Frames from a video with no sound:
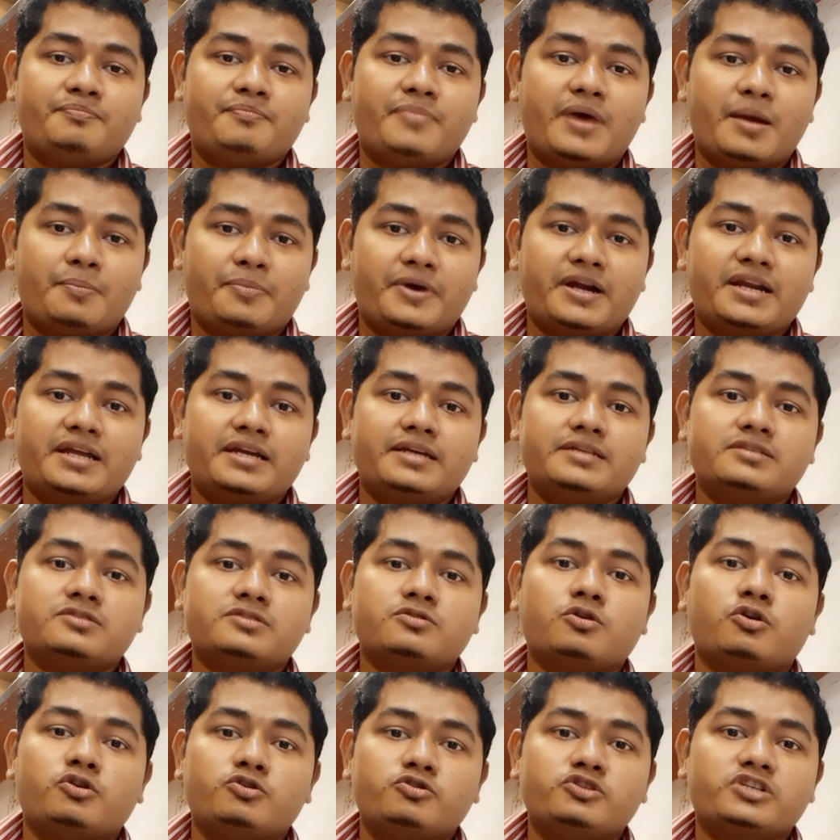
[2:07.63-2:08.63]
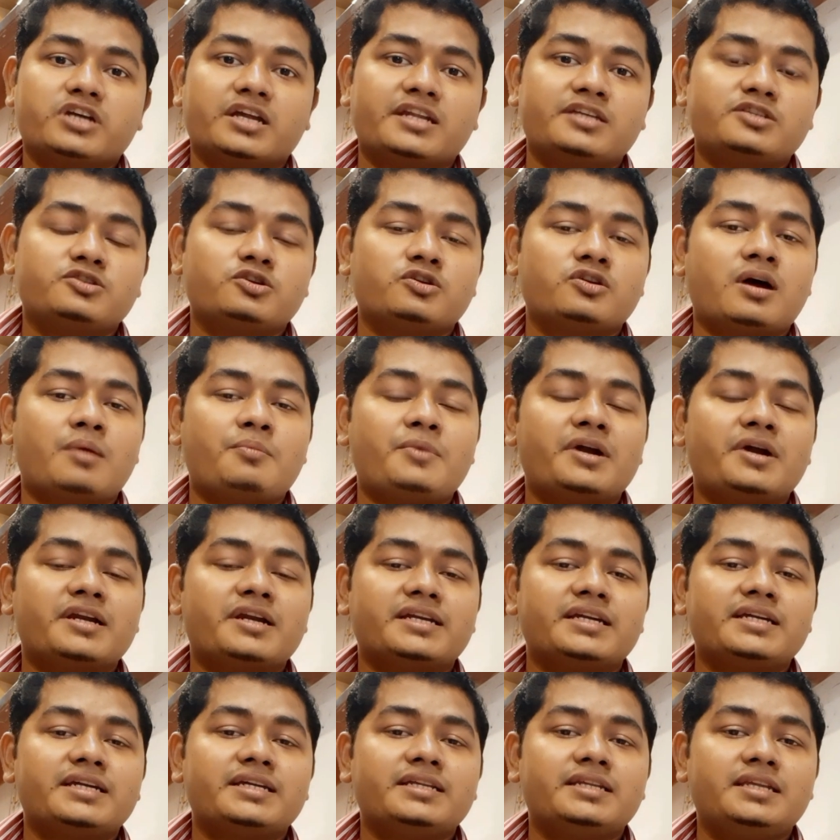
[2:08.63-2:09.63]
ব্যাপারে সলিউশনের জন্য আমার
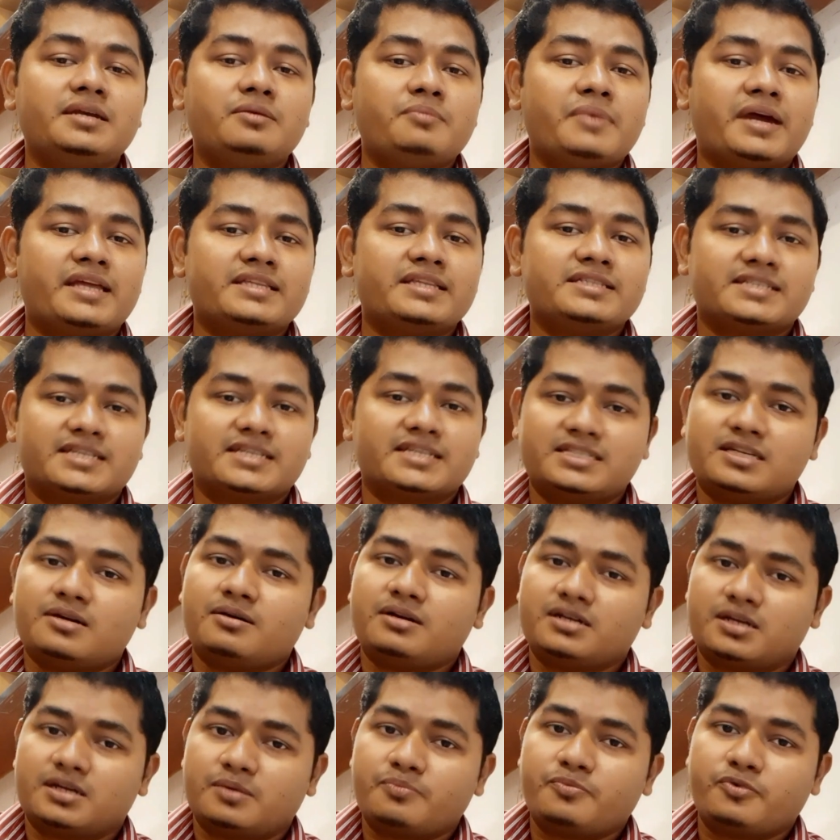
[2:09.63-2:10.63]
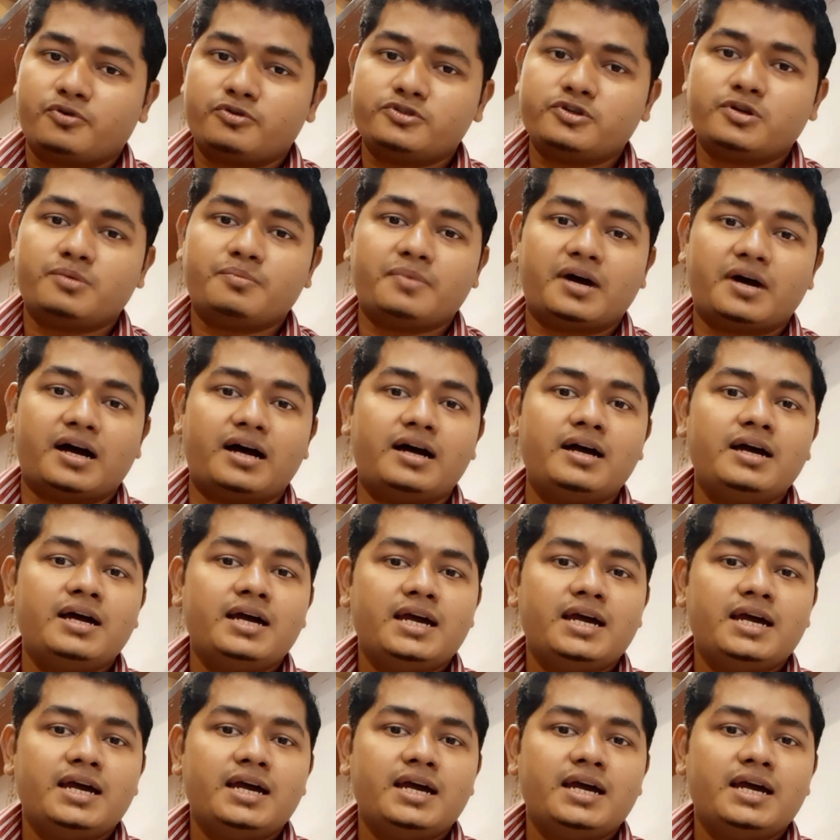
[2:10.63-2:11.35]
কি নিউম্যান্সে যাওয়াটা প্রয়োজন বা